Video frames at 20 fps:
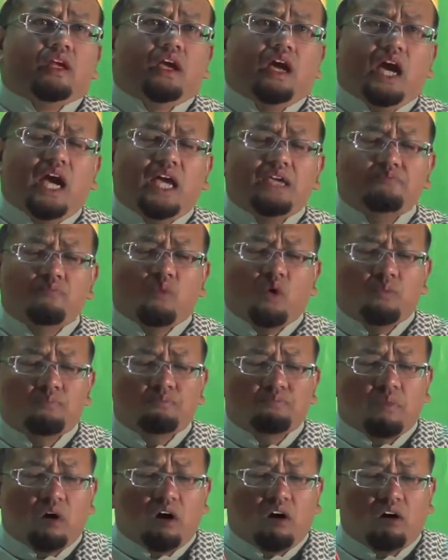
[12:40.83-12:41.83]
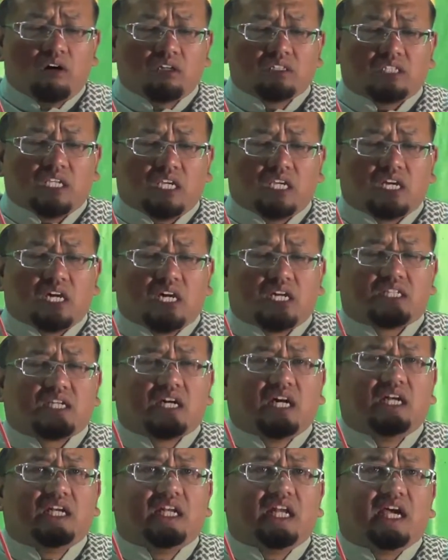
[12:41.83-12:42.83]
ไอ้มุมมองที่เกิด
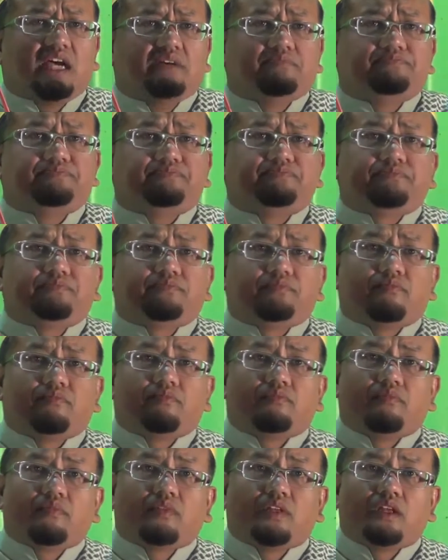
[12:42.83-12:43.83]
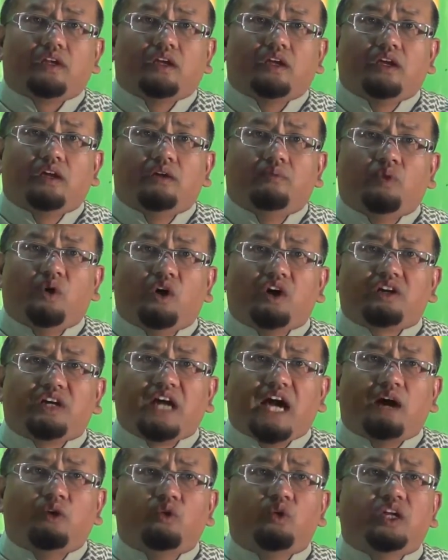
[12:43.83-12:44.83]
ขึ้นเนี่ยพวก
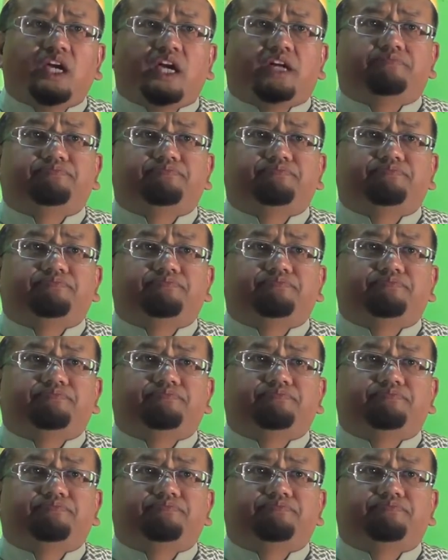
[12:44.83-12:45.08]
เราเนี่ย